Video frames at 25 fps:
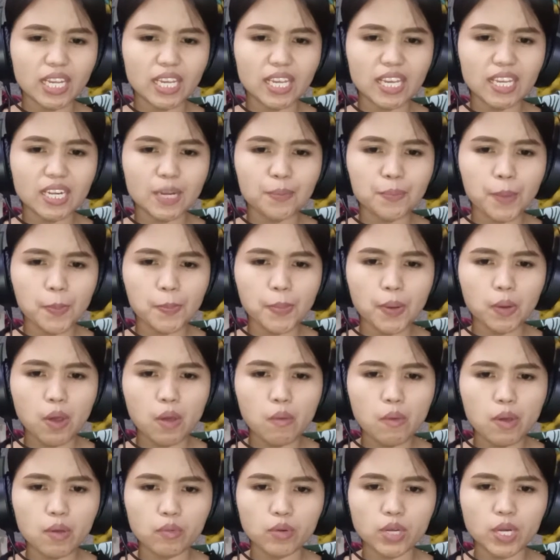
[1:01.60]
talagang
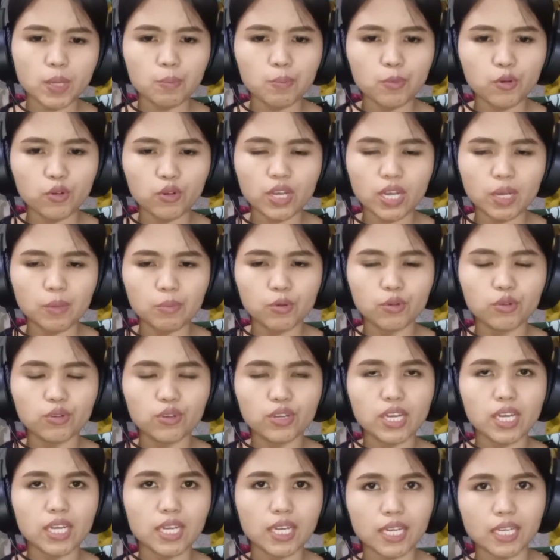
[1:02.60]
napapawaw ako ng
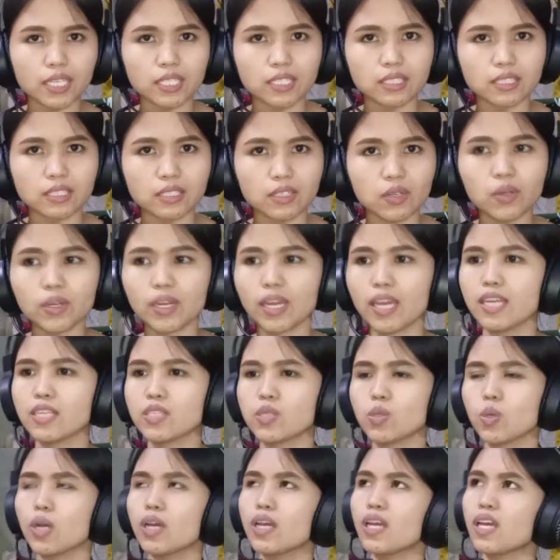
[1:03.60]
bonggang-bongga, guys. Okay,
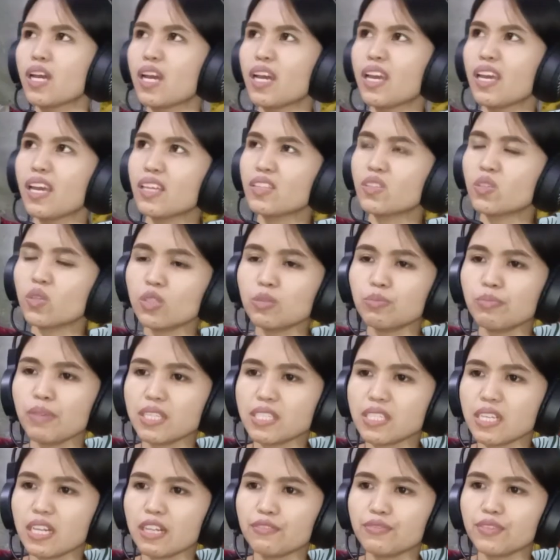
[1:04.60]
so I, I, I told
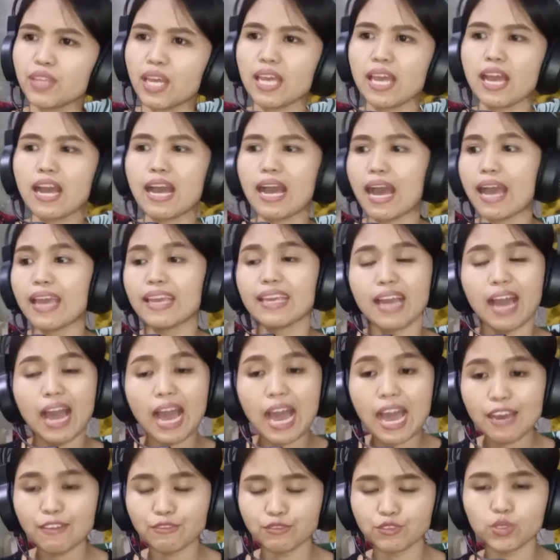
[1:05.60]
myself na I, I
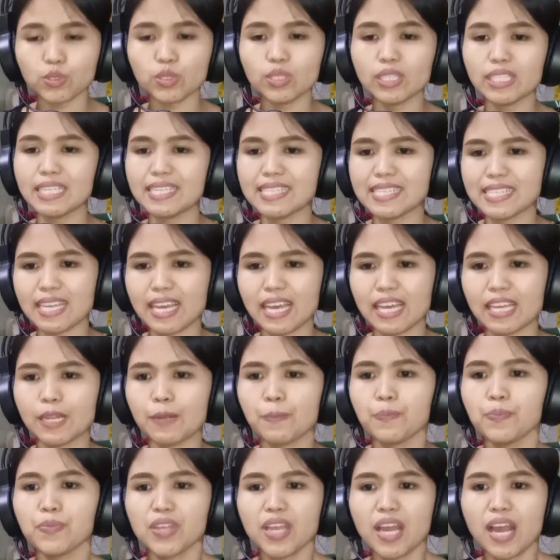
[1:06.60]
have to
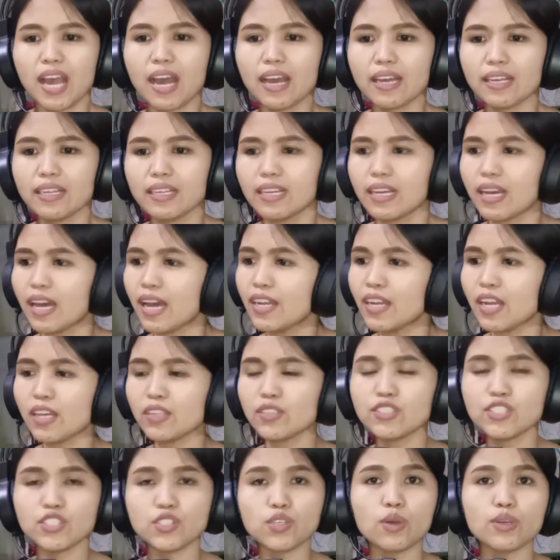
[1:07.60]
listen
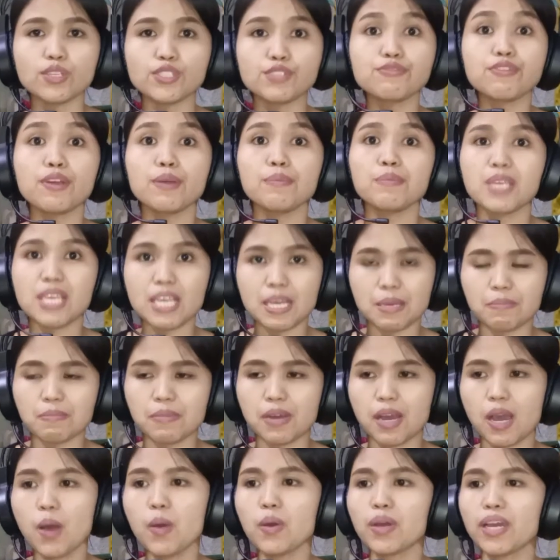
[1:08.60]
another songs from
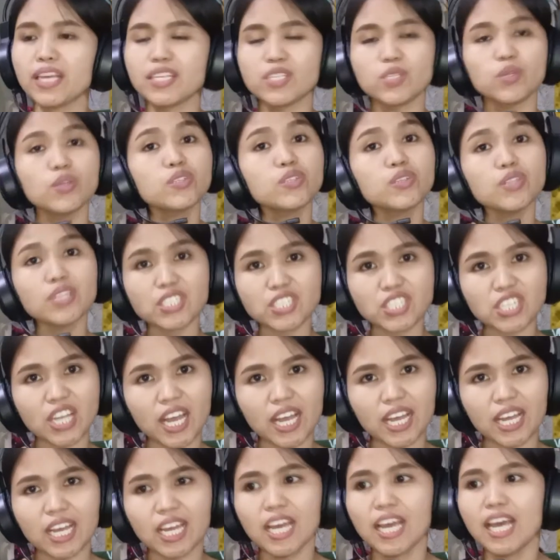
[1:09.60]
him. Okay, so ito na
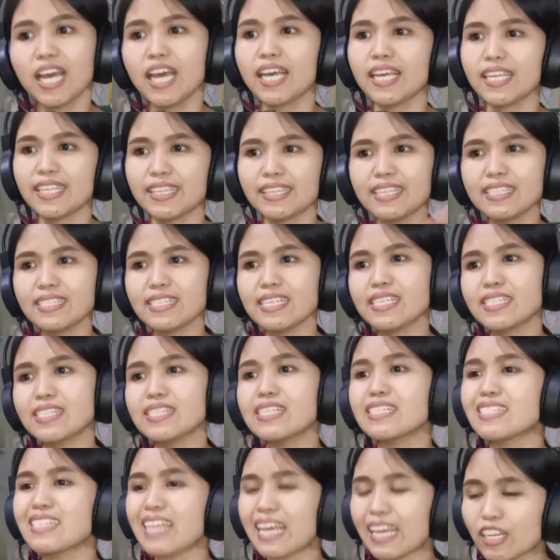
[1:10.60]
siya. This is
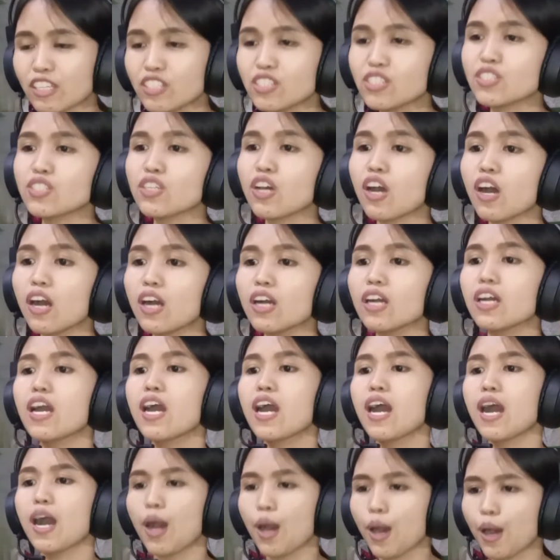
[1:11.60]
the second song
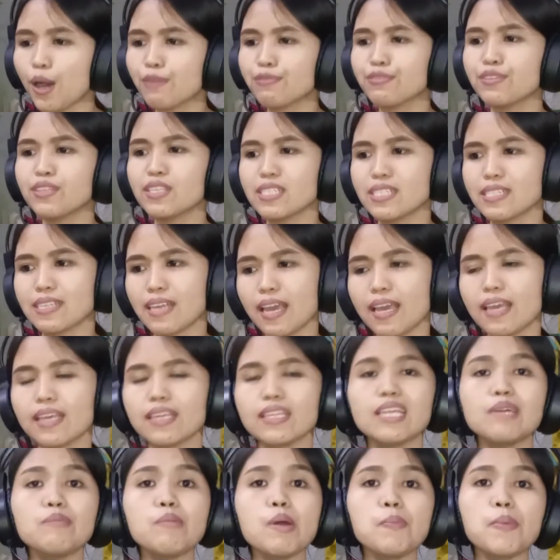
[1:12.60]
of this
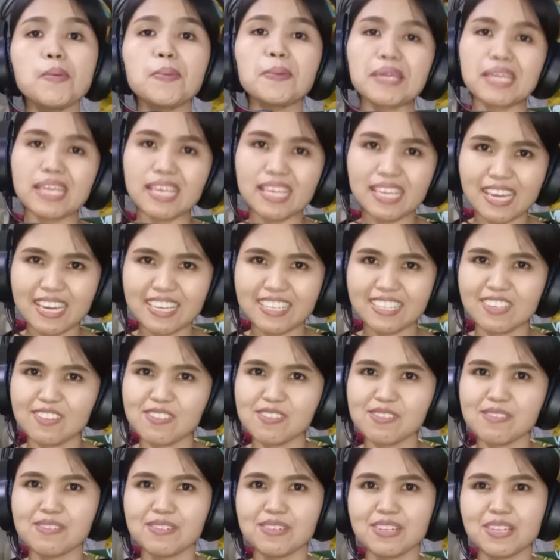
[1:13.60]
guy na mapapakinggan
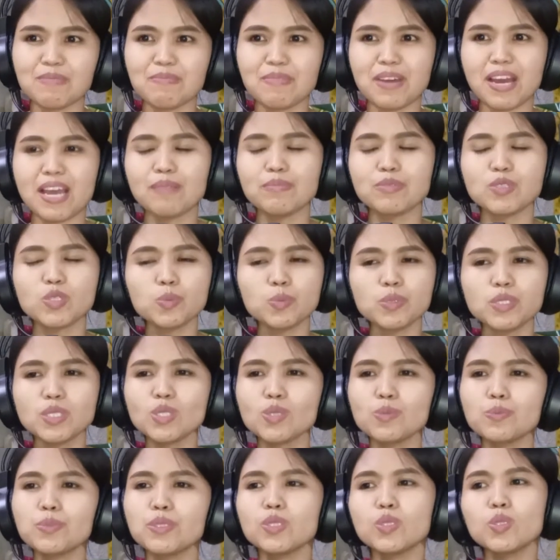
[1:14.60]
ko, 'di ba? I'm super
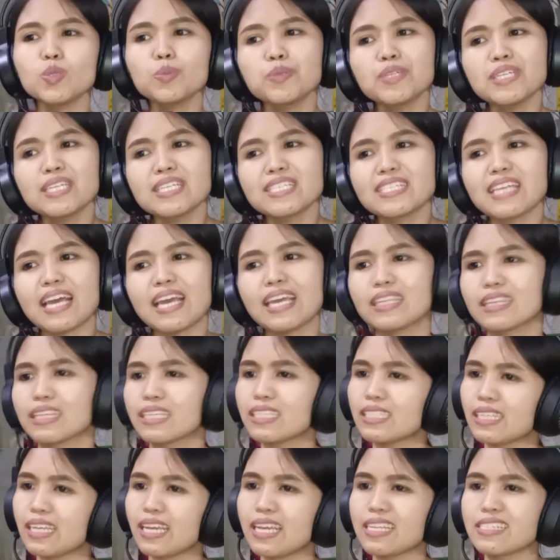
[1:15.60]
super duper
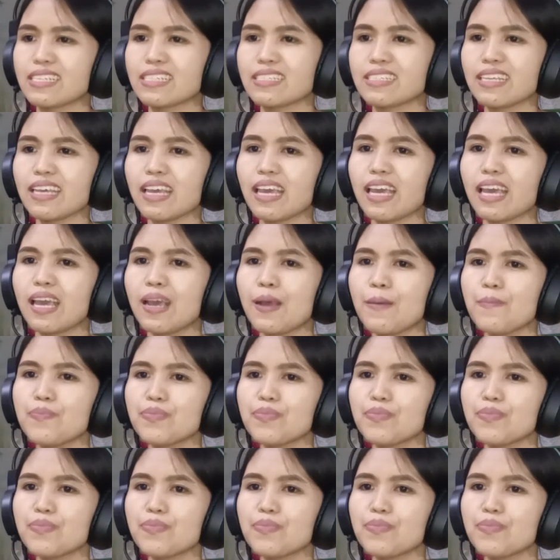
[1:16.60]
excited, guys, kasi